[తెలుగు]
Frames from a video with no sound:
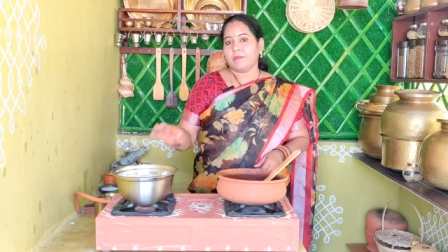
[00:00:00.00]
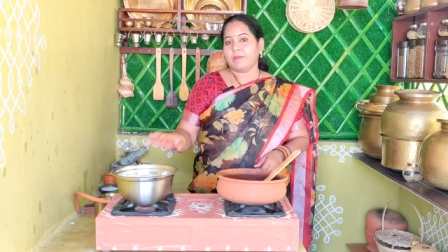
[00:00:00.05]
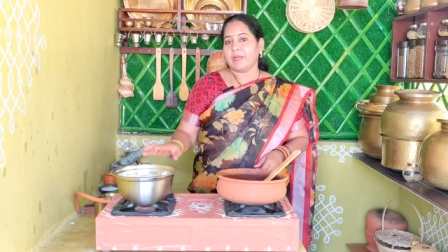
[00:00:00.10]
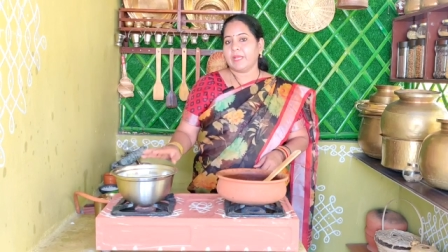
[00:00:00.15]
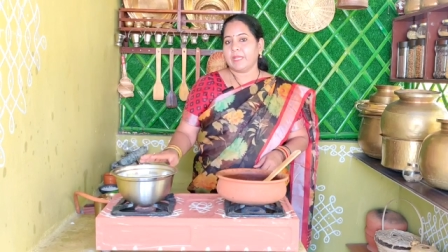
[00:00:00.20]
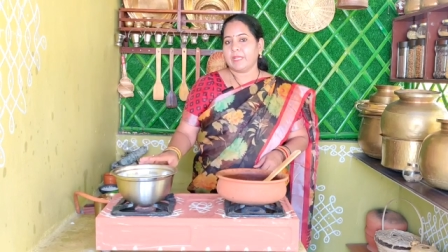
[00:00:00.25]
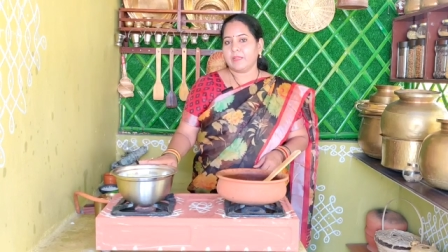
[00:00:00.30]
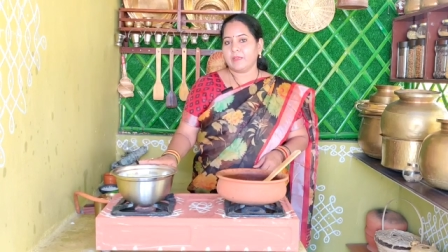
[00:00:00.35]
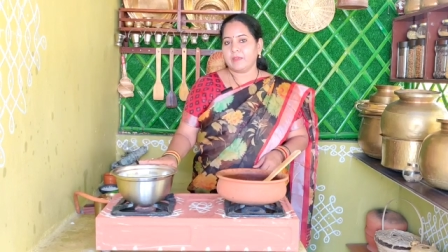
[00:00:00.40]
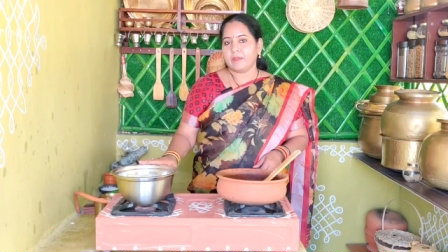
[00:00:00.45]

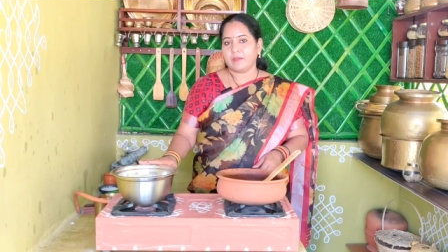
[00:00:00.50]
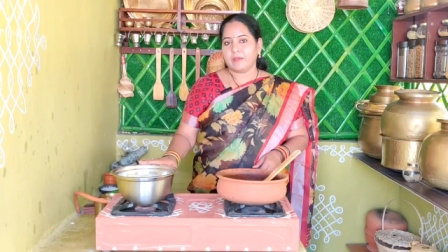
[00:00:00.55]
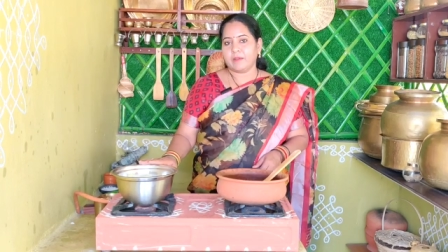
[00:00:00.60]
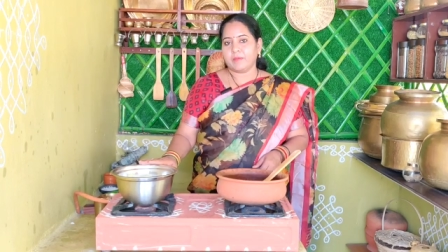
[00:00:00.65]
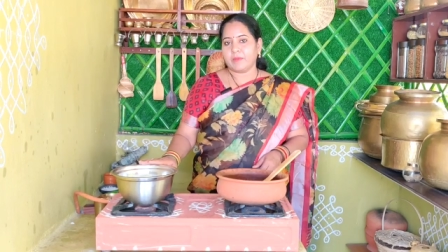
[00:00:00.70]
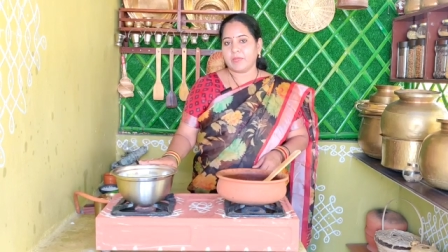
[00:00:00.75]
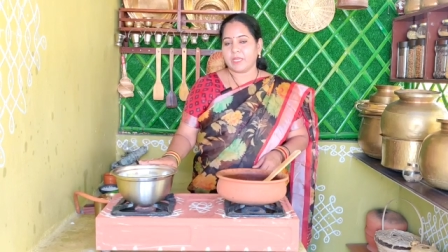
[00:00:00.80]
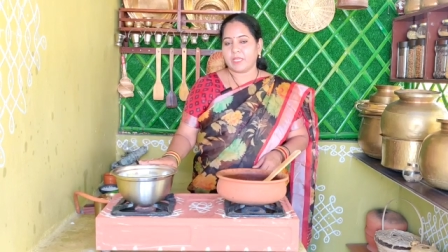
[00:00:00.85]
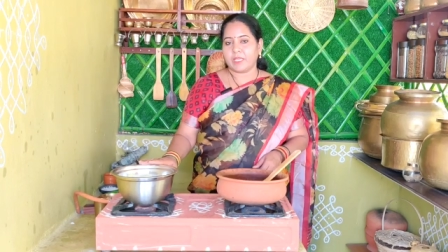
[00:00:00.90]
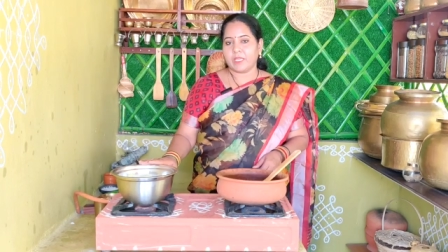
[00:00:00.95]
బయట
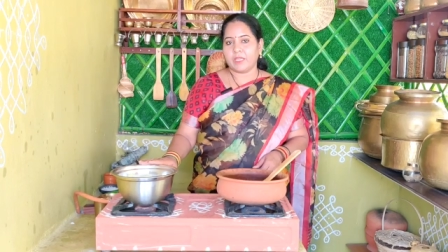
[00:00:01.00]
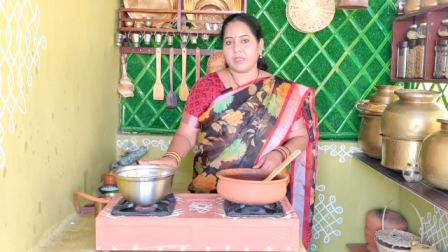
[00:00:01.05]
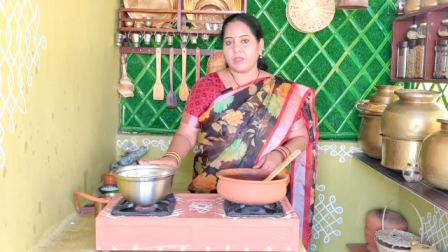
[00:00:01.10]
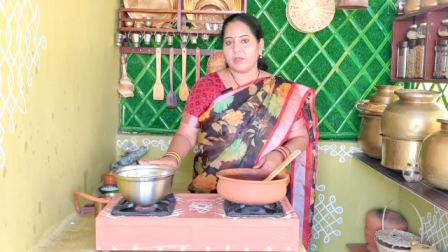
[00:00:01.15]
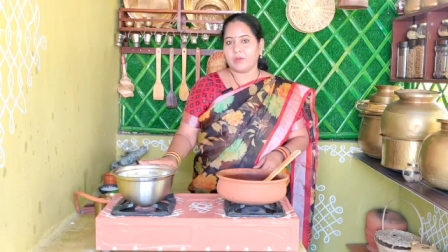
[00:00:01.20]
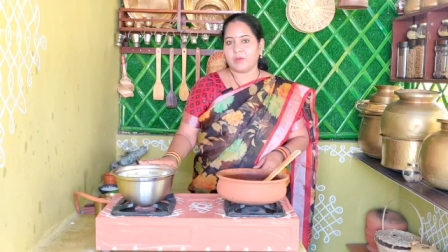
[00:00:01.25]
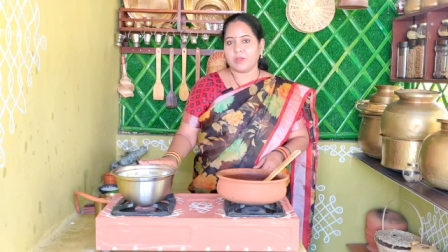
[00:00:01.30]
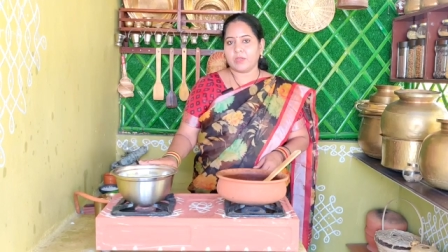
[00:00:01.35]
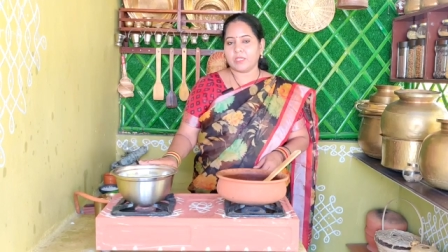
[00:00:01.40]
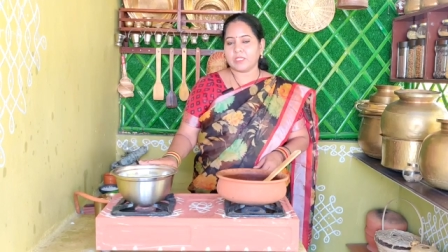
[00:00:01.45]
మనకి
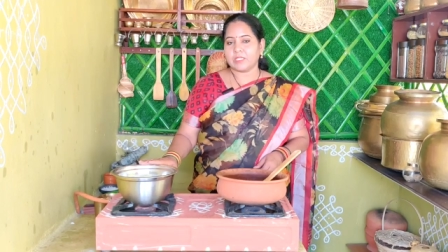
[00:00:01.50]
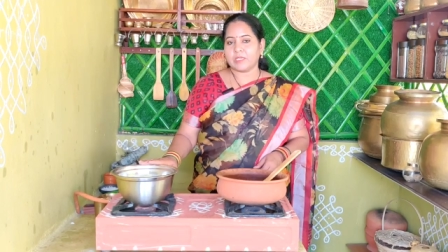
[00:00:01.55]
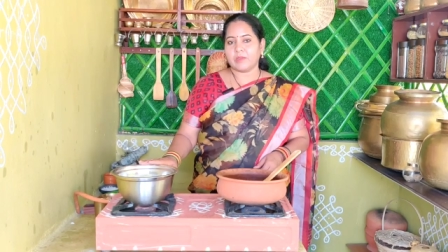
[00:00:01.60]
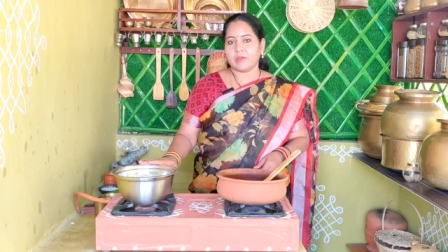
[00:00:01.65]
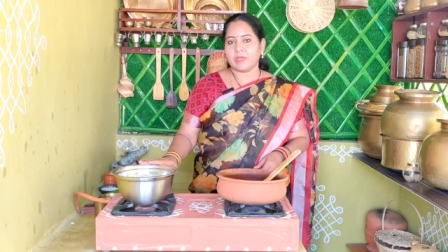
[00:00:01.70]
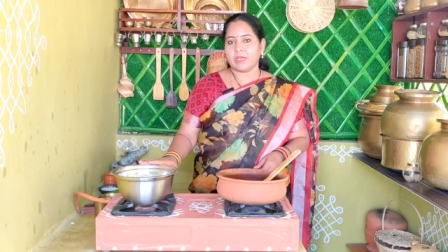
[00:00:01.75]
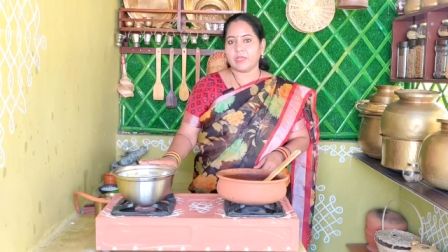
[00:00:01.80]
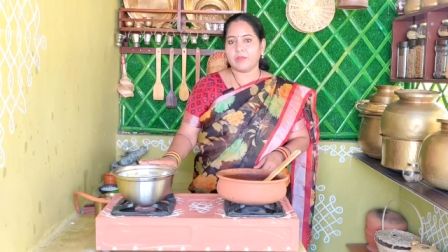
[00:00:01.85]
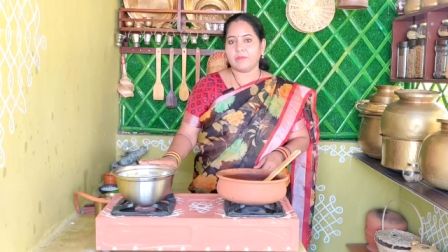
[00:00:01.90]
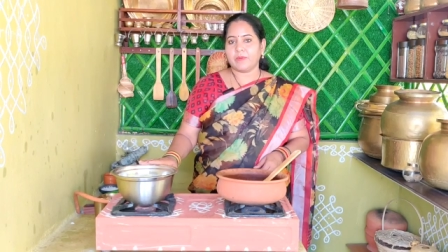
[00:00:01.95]

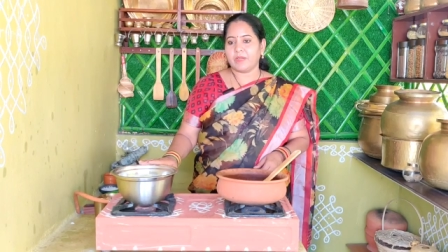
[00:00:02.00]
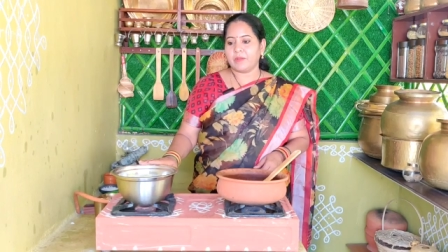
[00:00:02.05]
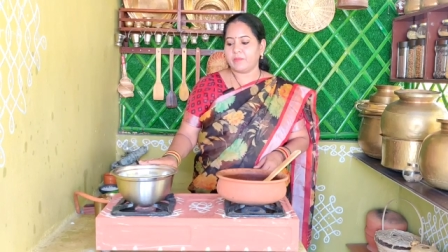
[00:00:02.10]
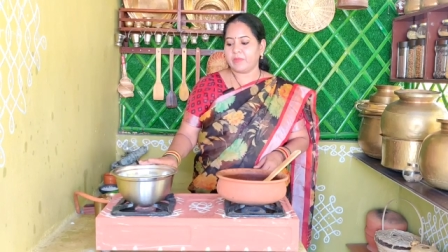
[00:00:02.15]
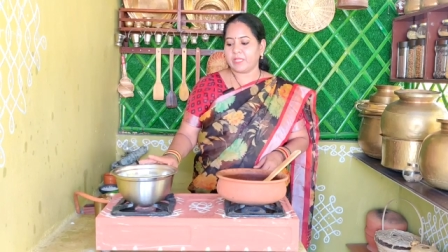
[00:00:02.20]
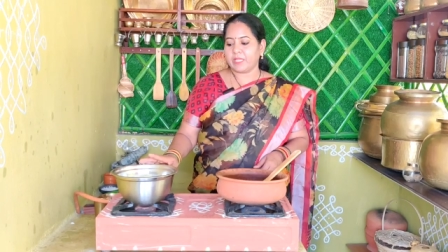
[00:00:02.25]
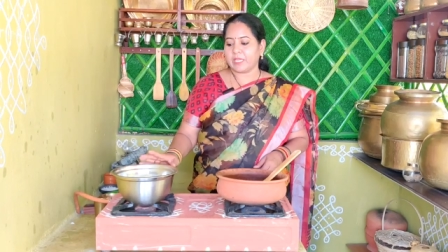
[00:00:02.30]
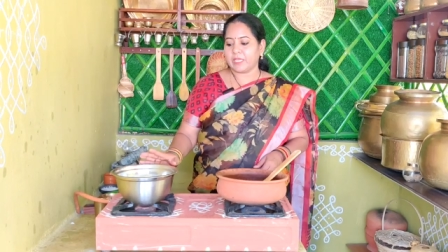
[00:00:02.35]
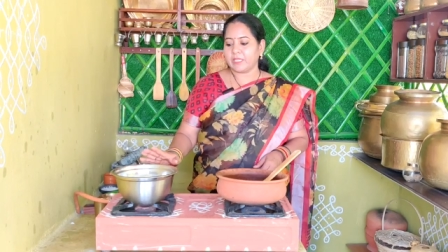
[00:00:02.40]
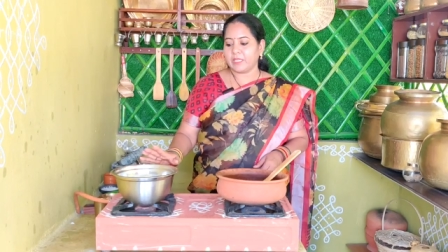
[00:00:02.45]
హోటల్స్లో కానీ బండి
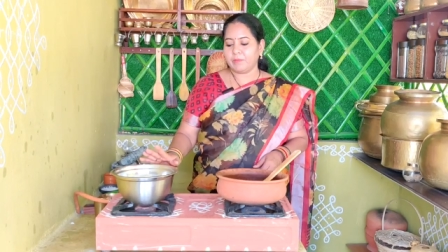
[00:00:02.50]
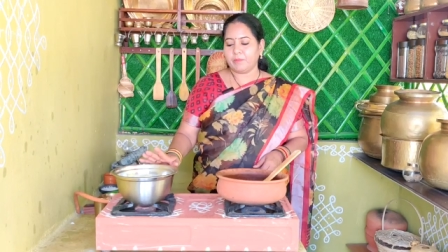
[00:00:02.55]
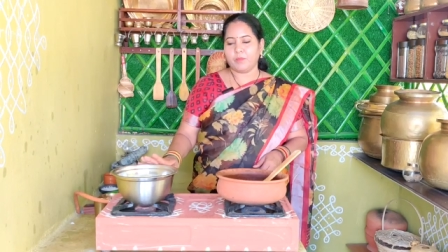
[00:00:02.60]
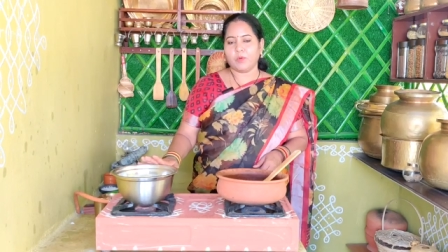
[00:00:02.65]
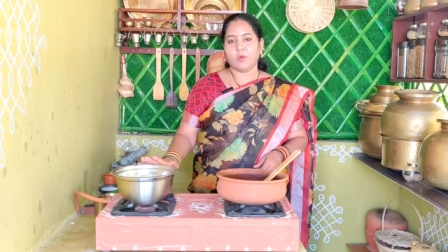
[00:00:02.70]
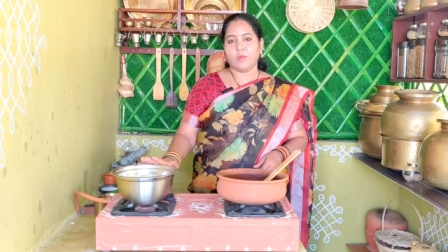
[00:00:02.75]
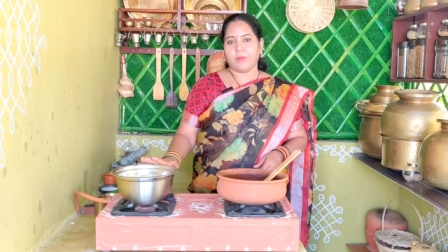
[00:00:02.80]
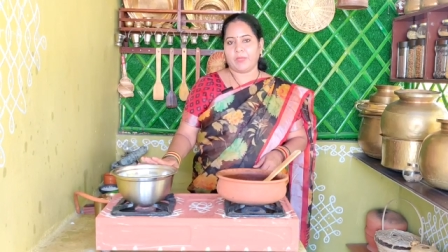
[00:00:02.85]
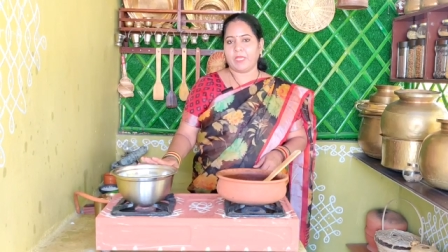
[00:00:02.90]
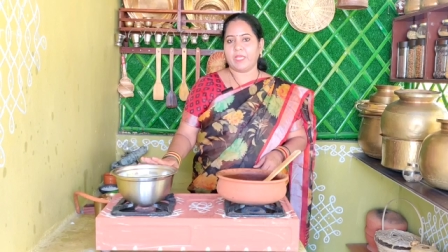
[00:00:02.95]
మీదకి అయితే
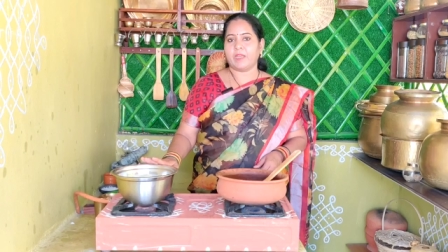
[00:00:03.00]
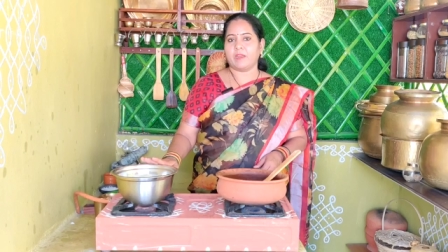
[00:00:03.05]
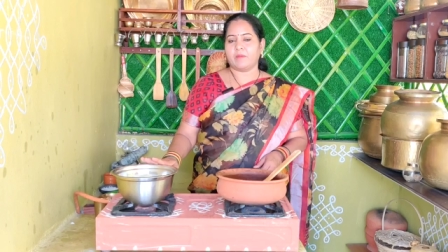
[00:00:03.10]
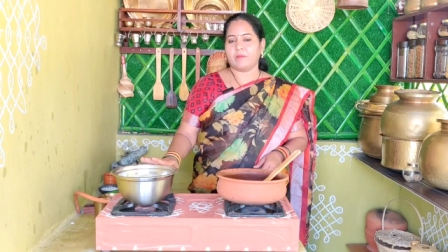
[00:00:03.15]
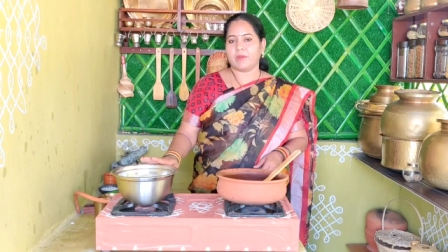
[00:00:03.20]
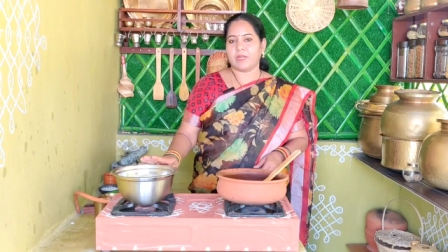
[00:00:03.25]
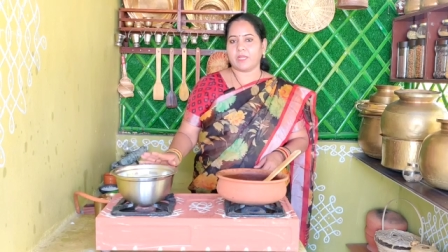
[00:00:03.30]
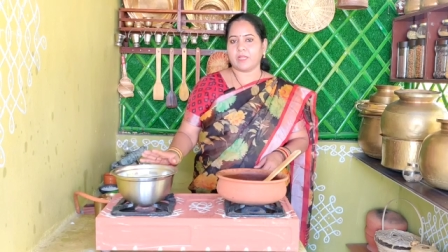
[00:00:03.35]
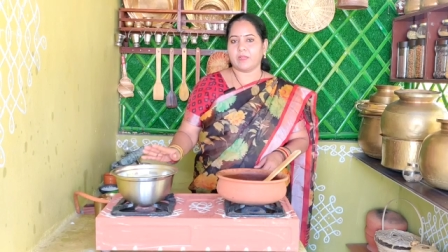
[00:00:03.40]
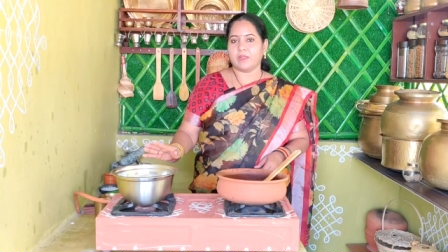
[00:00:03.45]
పోపు
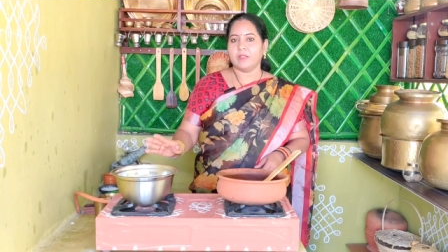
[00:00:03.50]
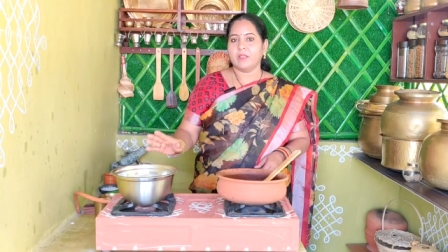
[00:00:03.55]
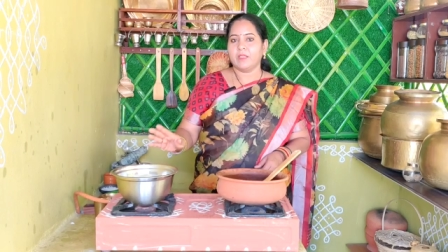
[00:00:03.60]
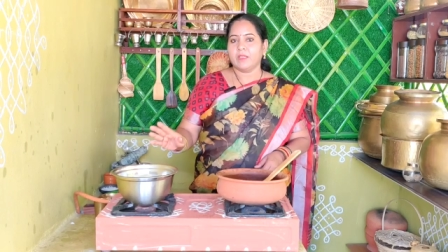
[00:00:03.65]
అనమాట